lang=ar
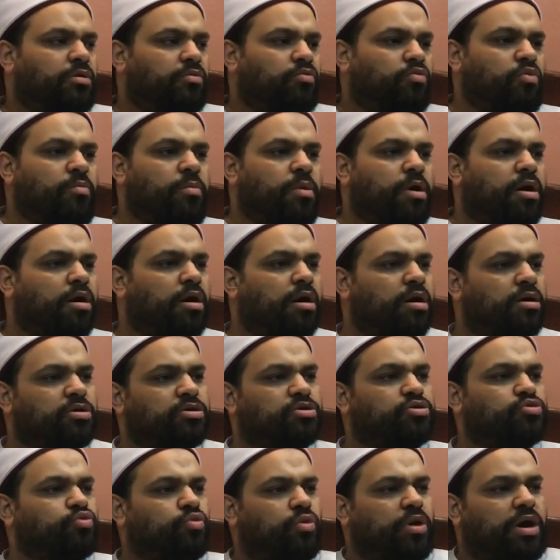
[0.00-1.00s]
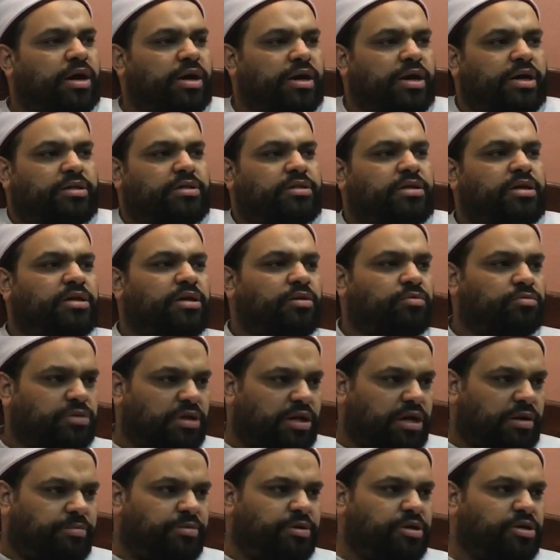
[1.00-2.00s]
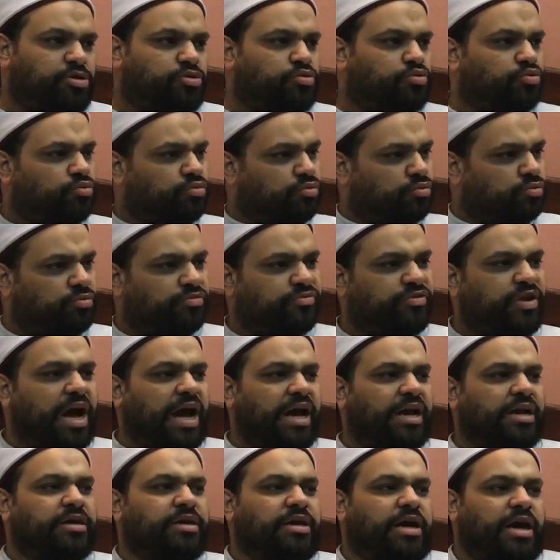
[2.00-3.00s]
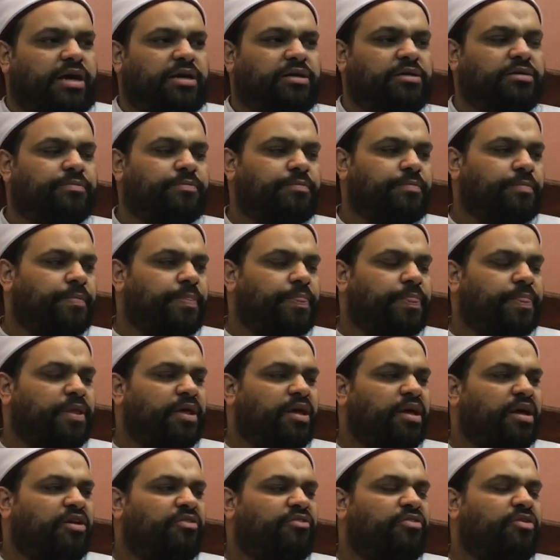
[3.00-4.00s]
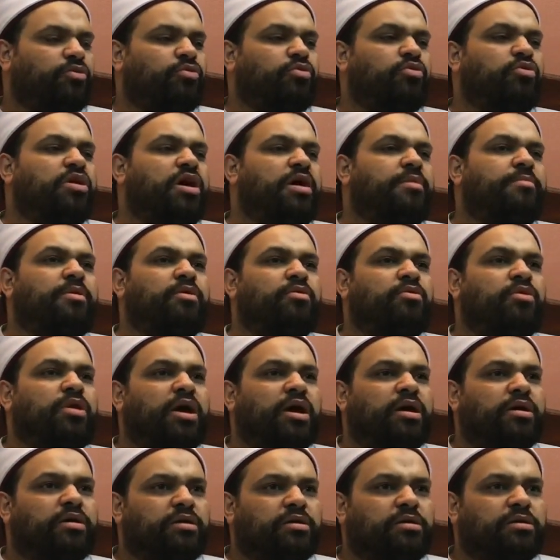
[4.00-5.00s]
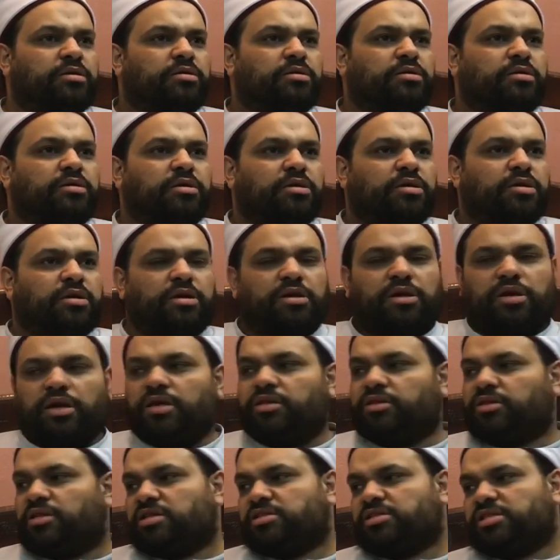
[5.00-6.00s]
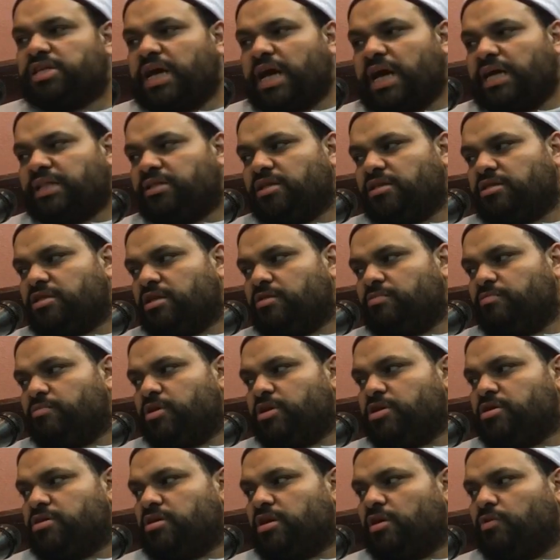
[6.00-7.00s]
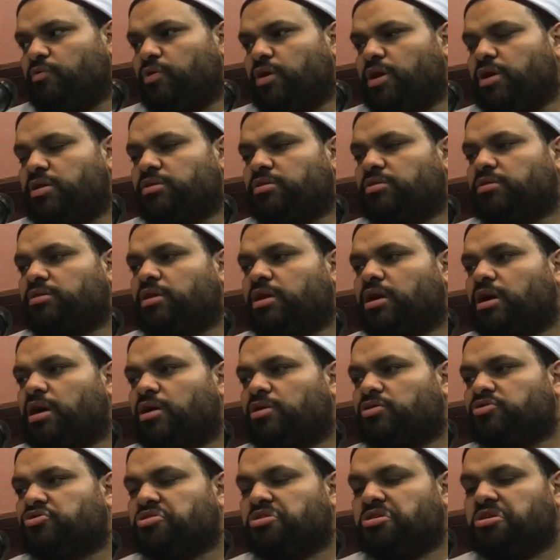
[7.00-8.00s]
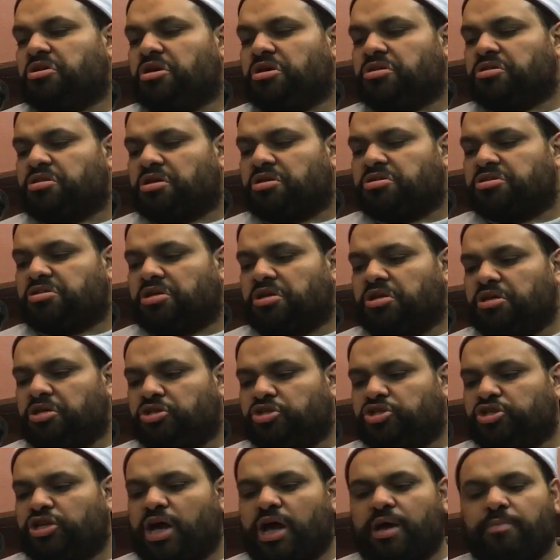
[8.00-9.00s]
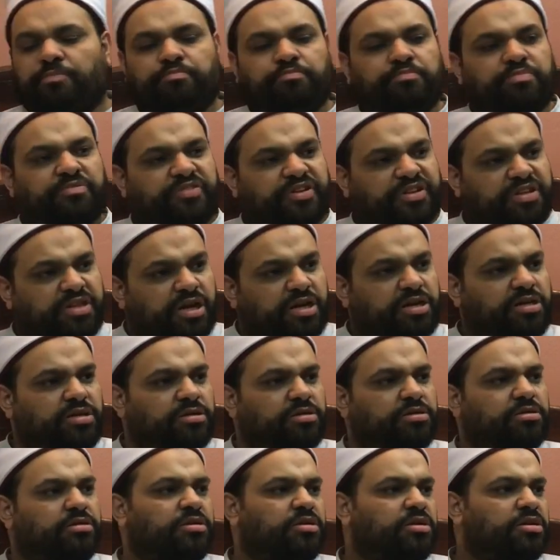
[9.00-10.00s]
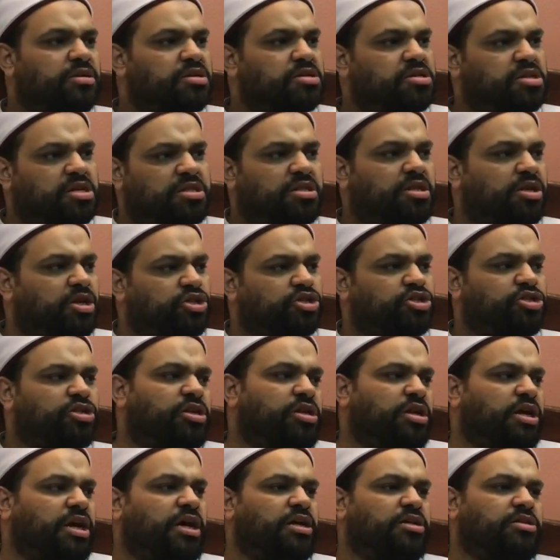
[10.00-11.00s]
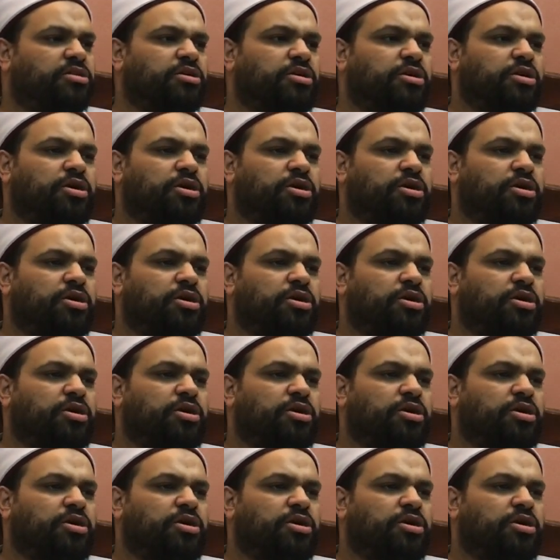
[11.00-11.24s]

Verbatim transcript: ومجانس وحاجات كده وترابيس وفحل يعني فقالوا له يا مولانا انت ازاي عديت المية وانت صحتك صحة شاب فتي سن العشرينات